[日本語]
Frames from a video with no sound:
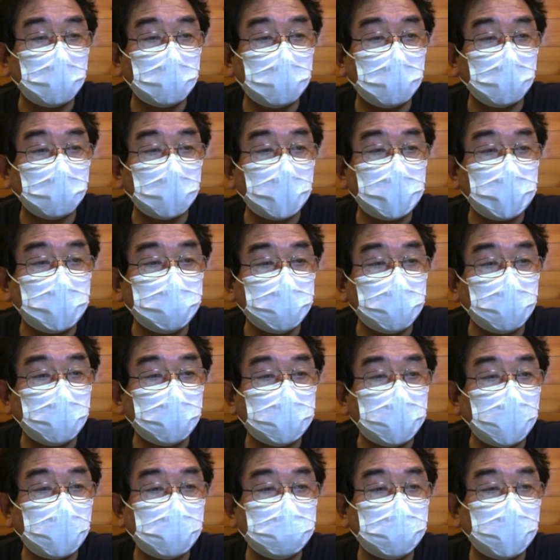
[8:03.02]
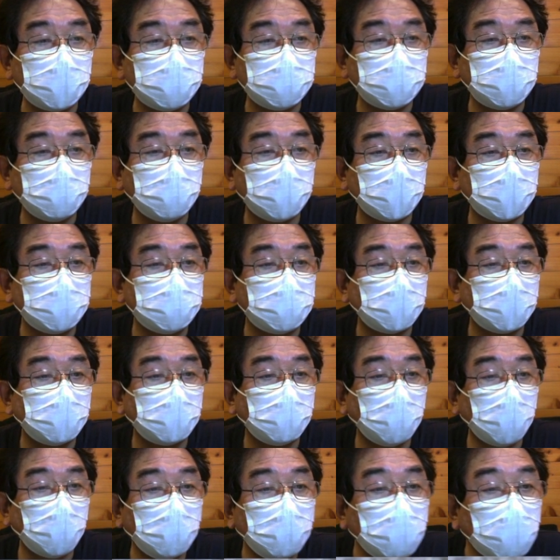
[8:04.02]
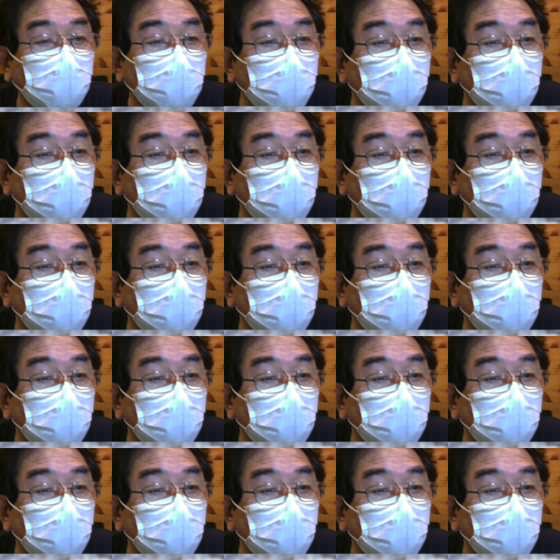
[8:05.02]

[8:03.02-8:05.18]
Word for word: おなじみの猿なし様ですけども、